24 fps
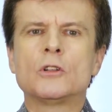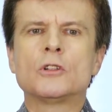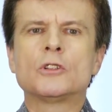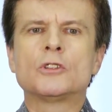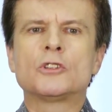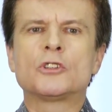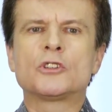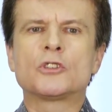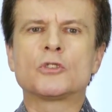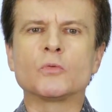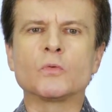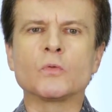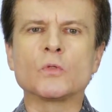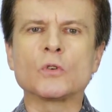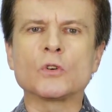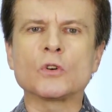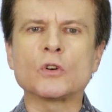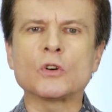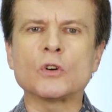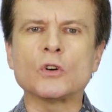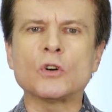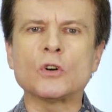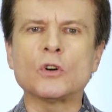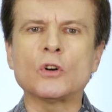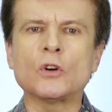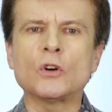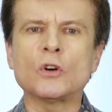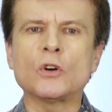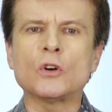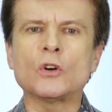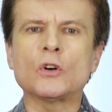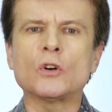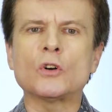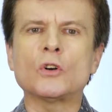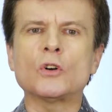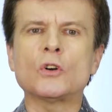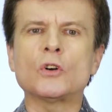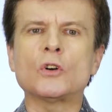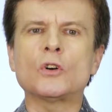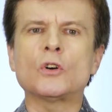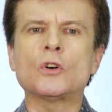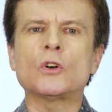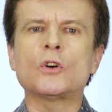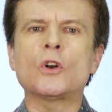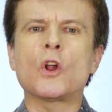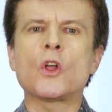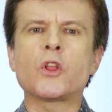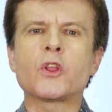It's
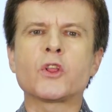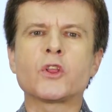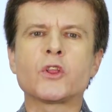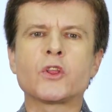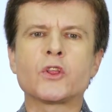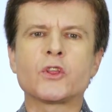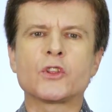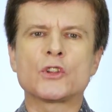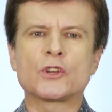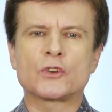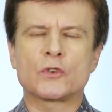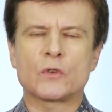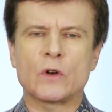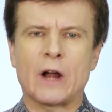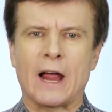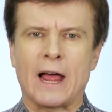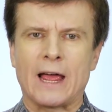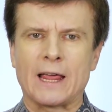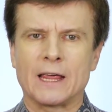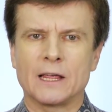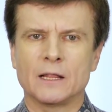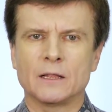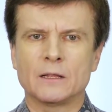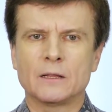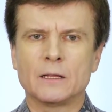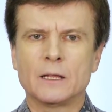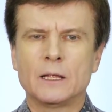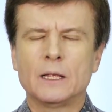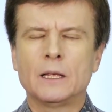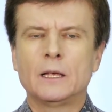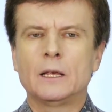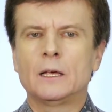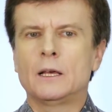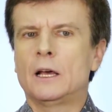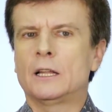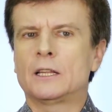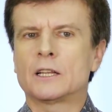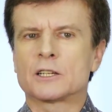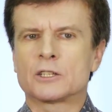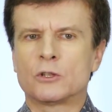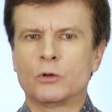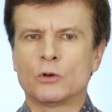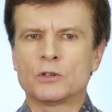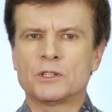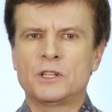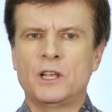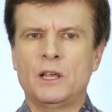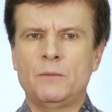worth trying. Это
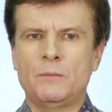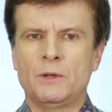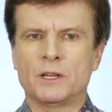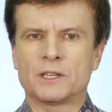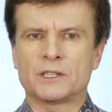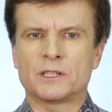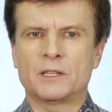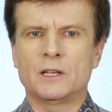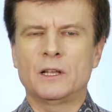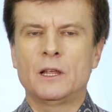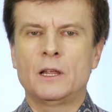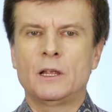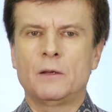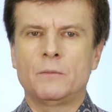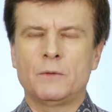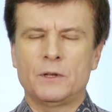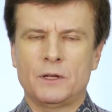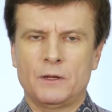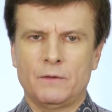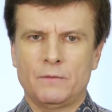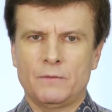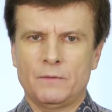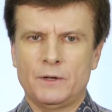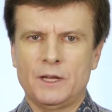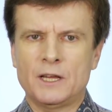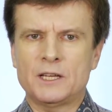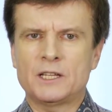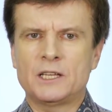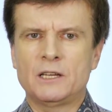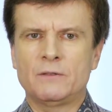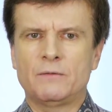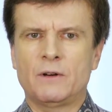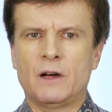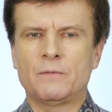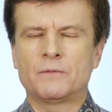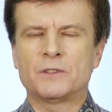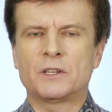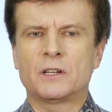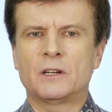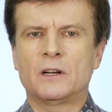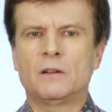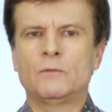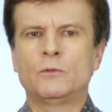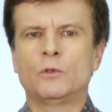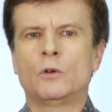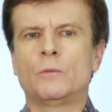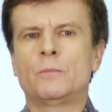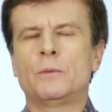сложное место. Если вам все
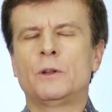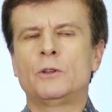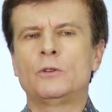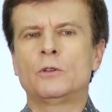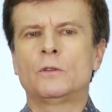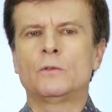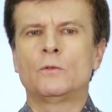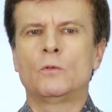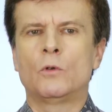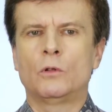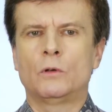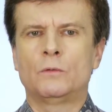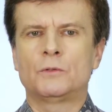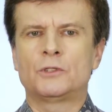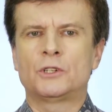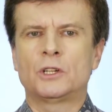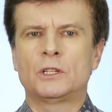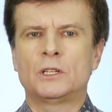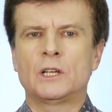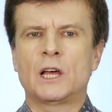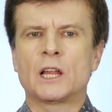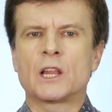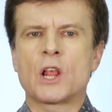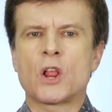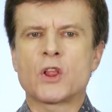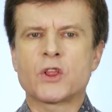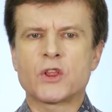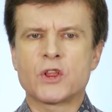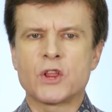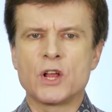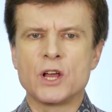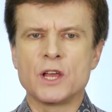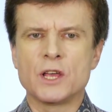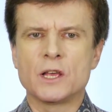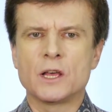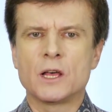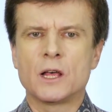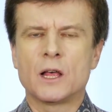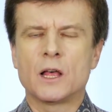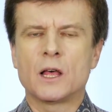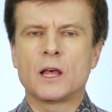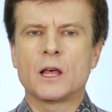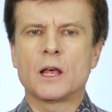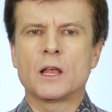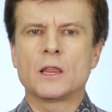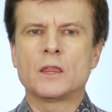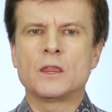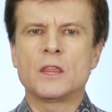равно придет в голову читать «фы»
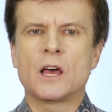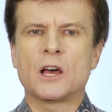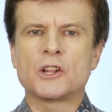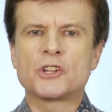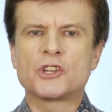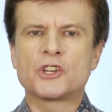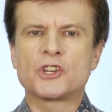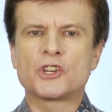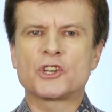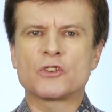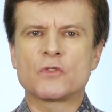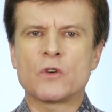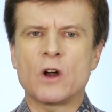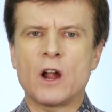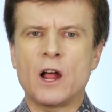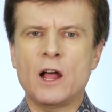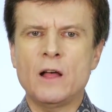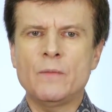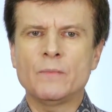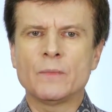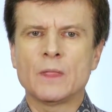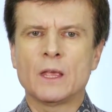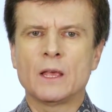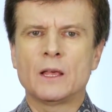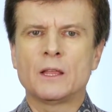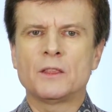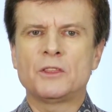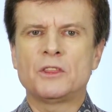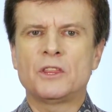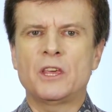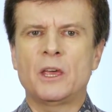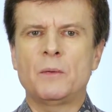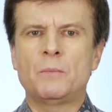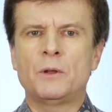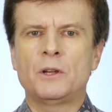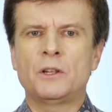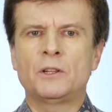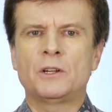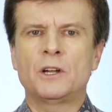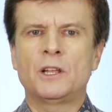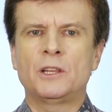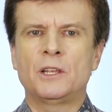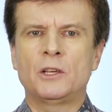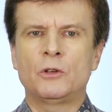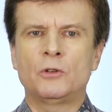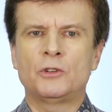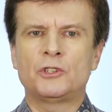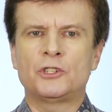на «чра», «т» перед «ре»
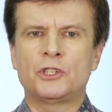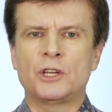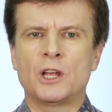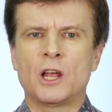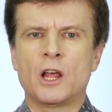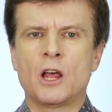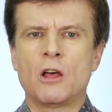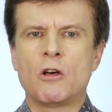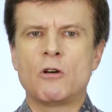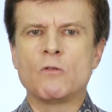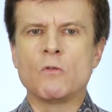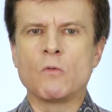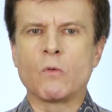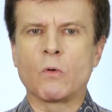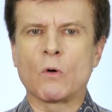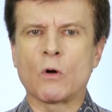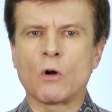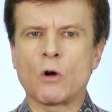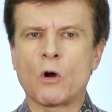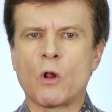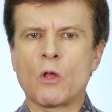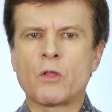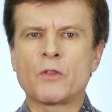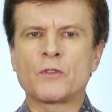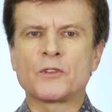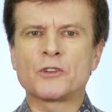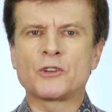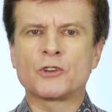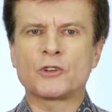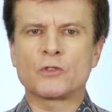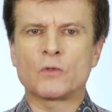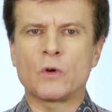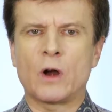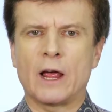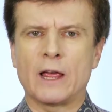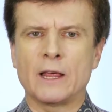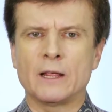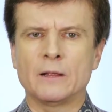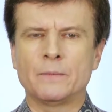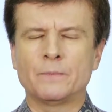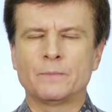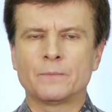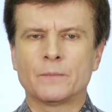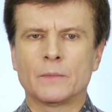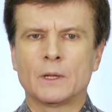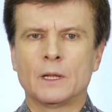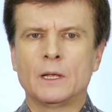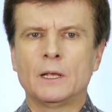дает «че». Worth trying.
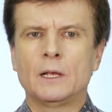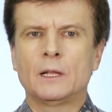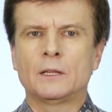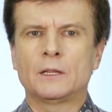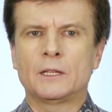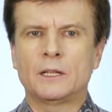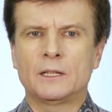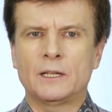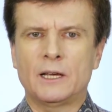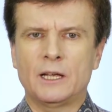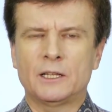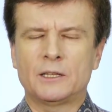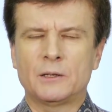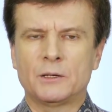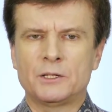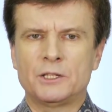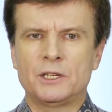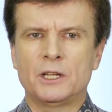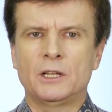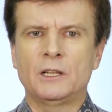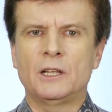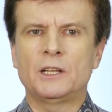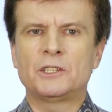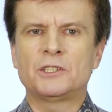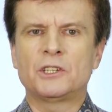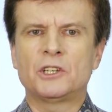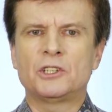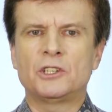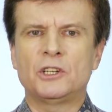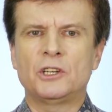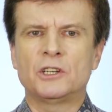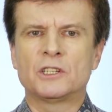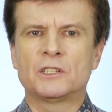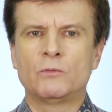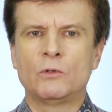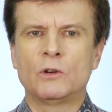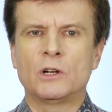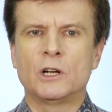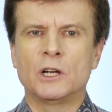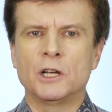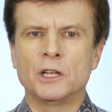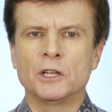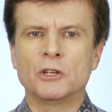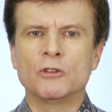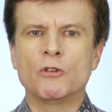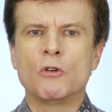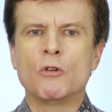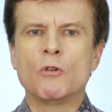Тогда это делается через звук
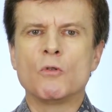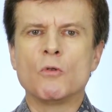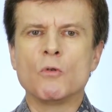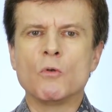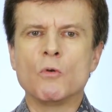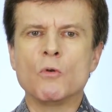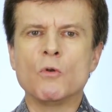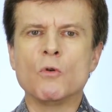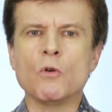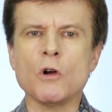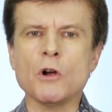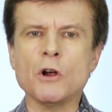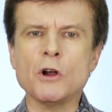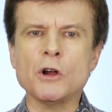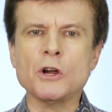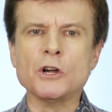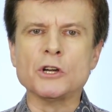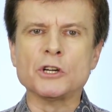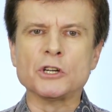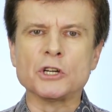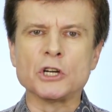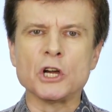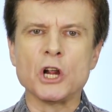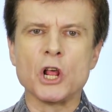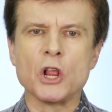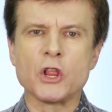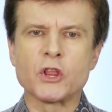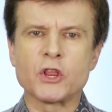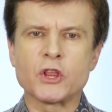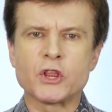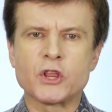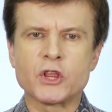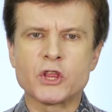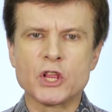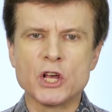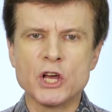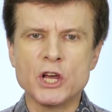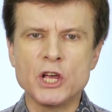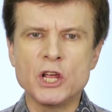«ы». У, и «ж», «ф»,